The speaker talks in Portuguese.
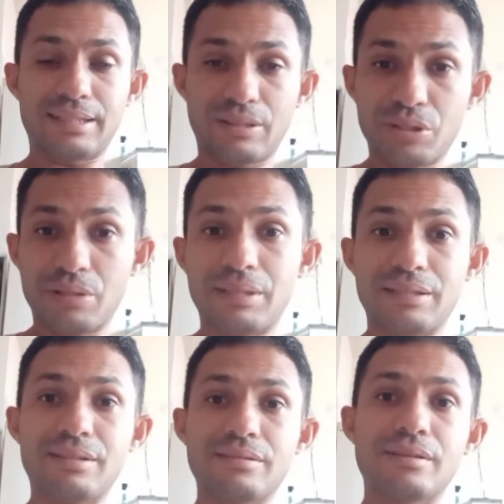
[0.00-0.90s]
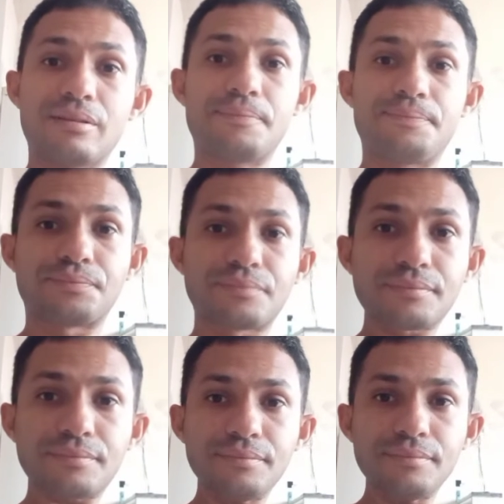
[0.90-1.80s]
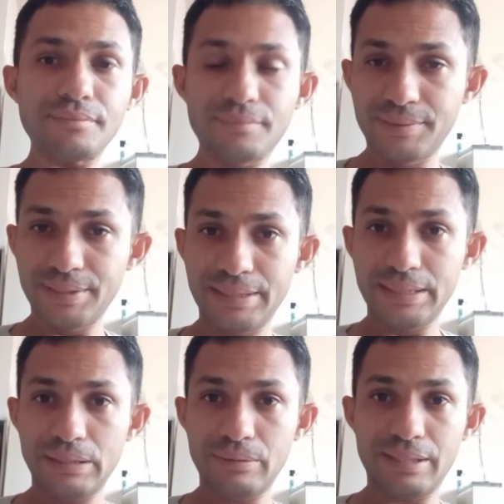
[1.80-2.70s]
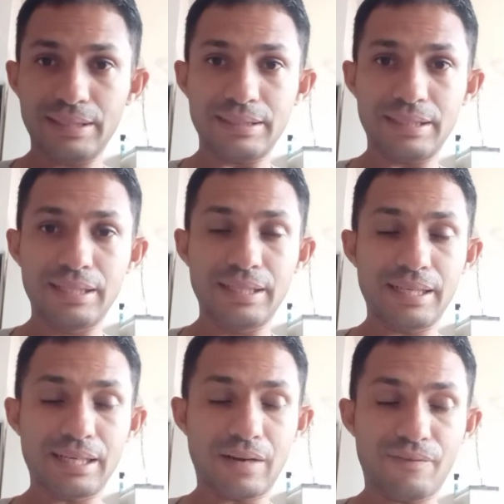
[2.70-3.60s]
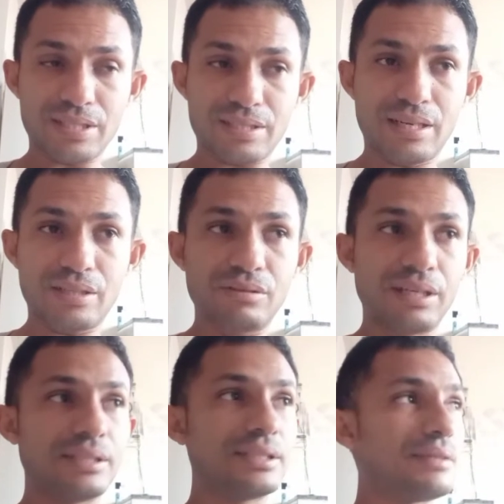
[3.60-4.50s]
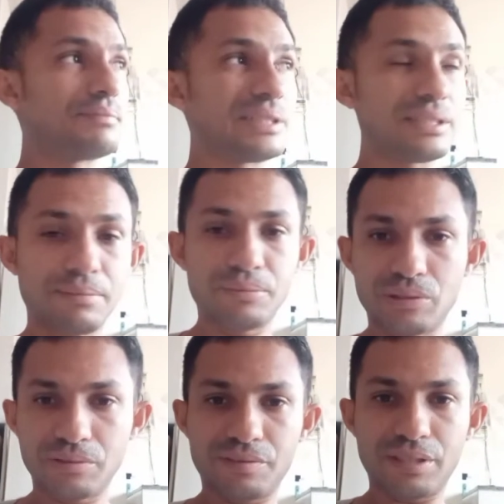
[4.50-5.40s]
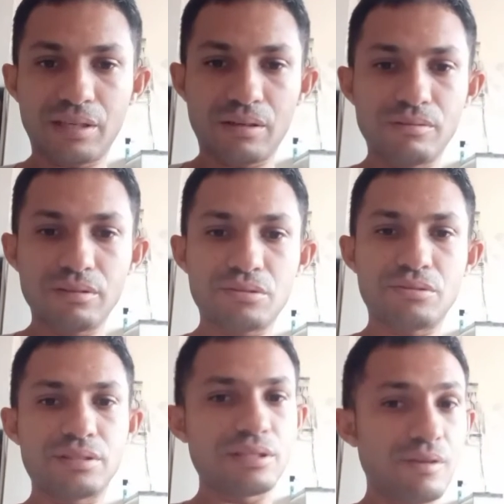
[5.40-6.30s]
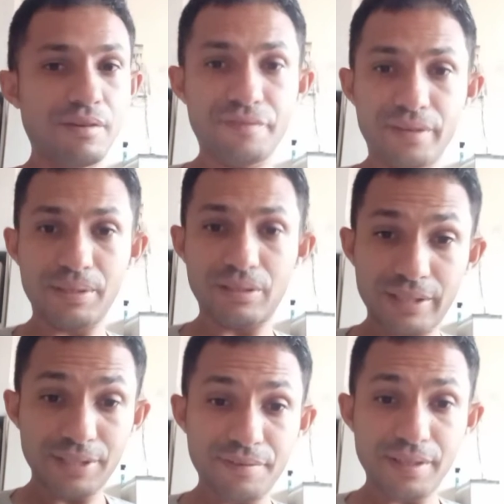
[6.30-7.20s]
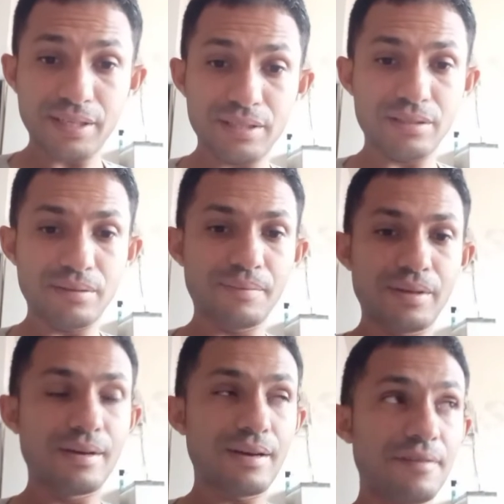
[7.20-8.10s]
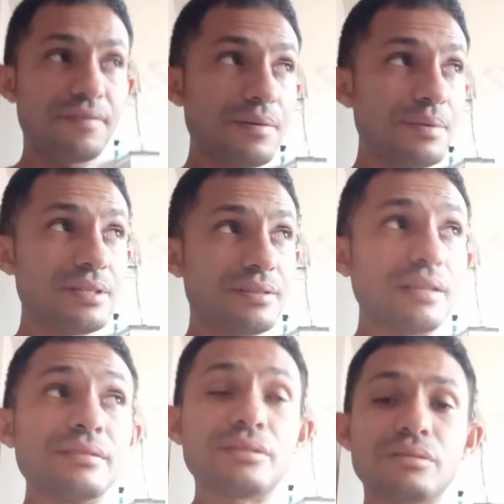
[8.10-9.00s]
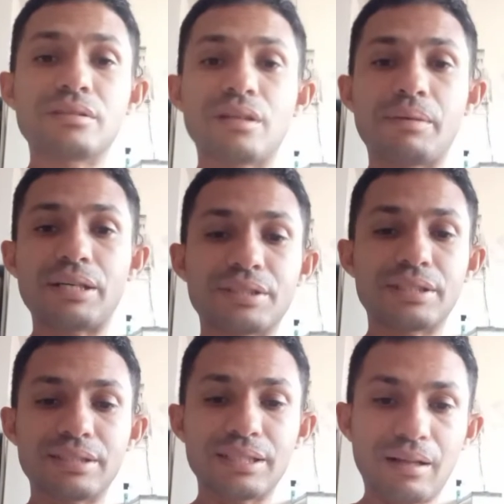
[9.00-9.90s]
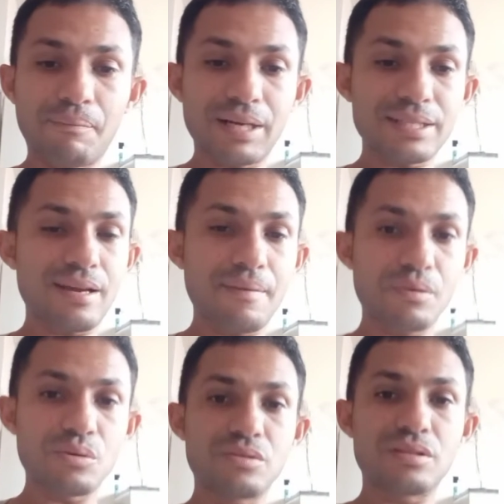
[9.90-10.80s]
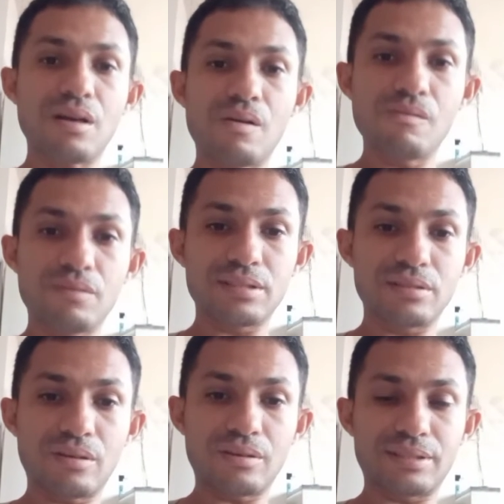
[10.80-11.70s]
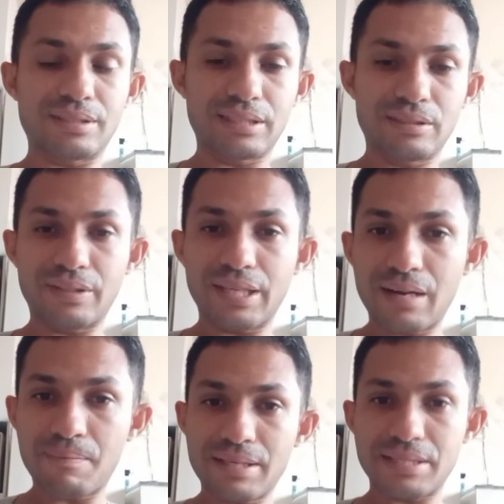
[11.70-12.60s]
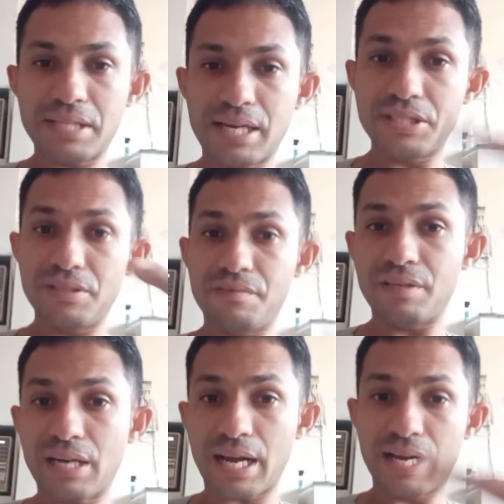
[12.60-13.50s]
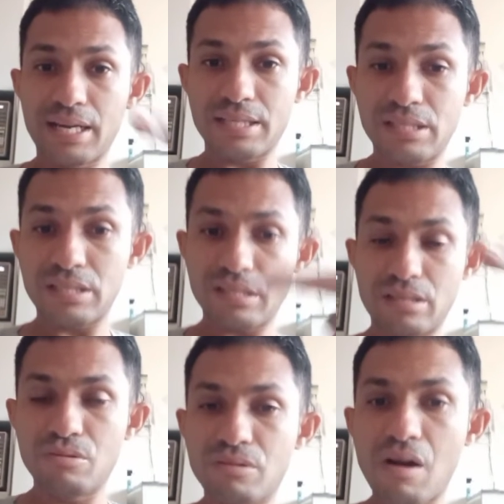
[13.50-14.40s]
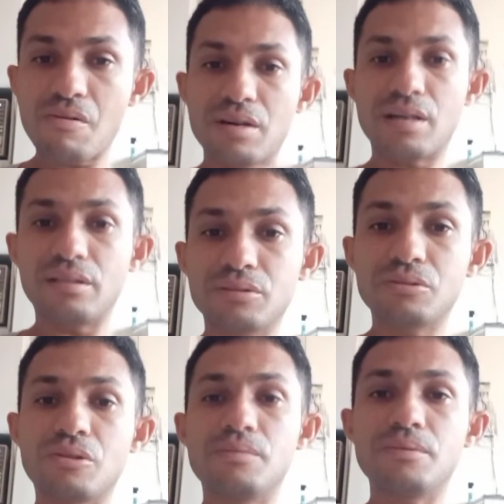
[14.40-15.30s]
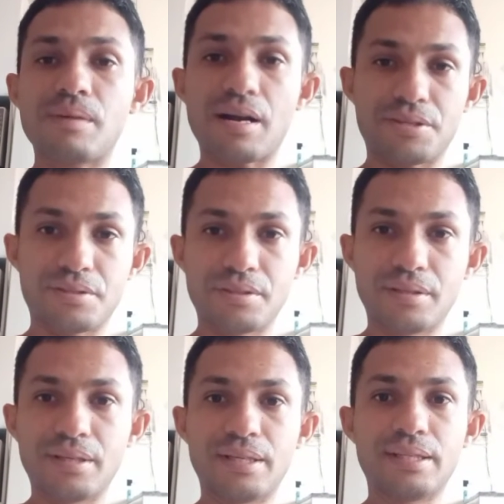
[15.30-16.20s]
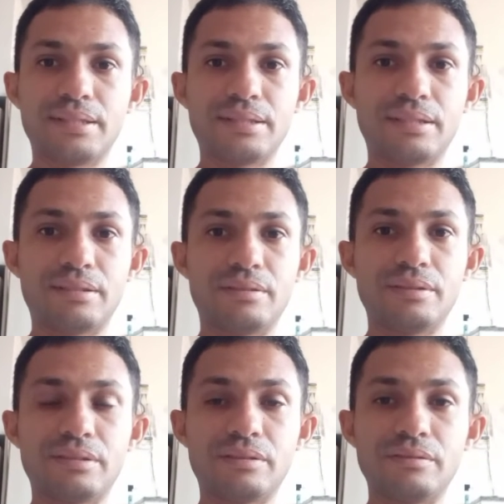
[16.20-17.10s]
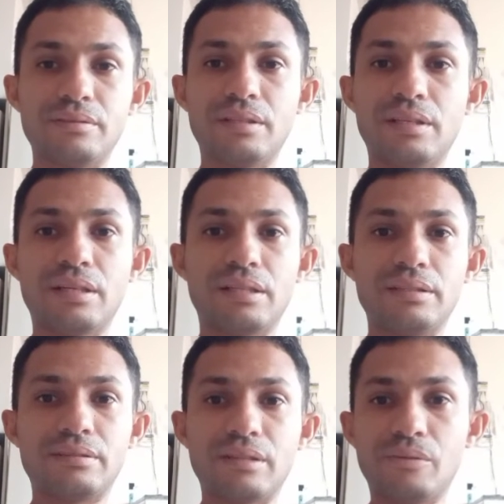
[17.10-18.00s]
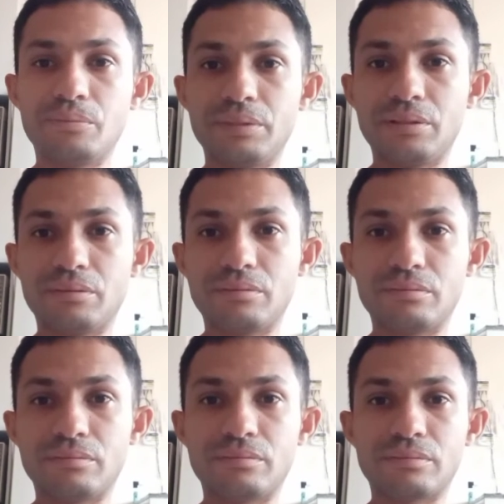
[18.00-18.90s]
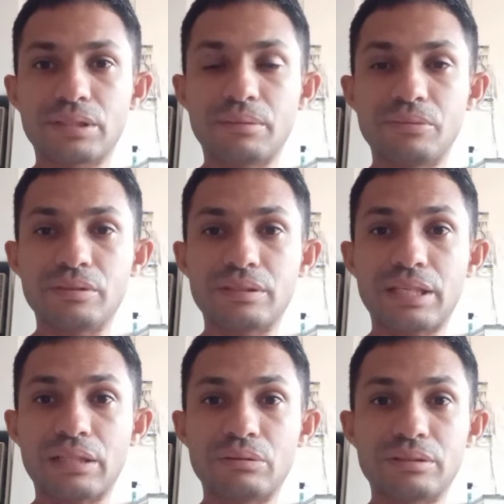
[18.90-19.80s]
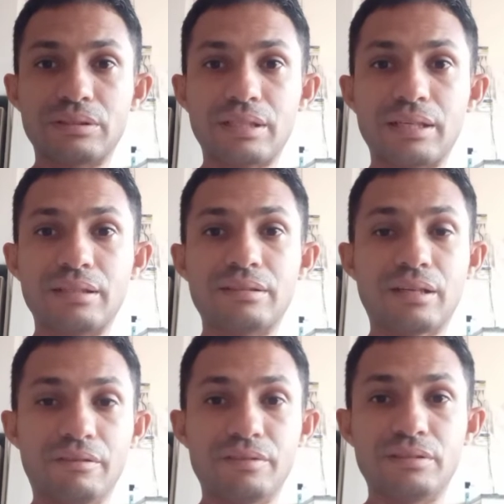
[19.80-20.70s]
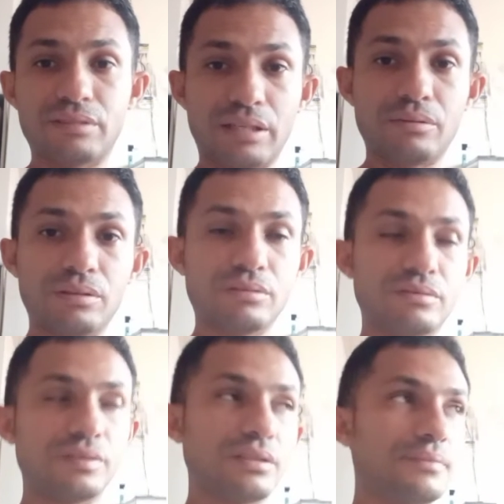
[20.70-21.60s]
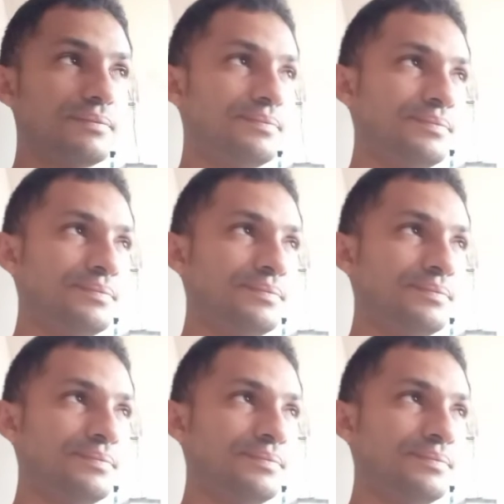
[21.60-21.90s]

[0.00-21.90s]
Aí dá o chamado azulão. Entendeu? Essa é a capacidade do galo de Campina de absorver algumas coisas. E com a fêmea não é diferente. A fêmea, de tanto escutar o macho cantando, ela passa a reproduzir algumas notas. Ela não tem capacidade de virar, de segurar o canto como o macho. Entendeu? Então, isso é um mito que muitos criadores têm, talvez até uma dúvida.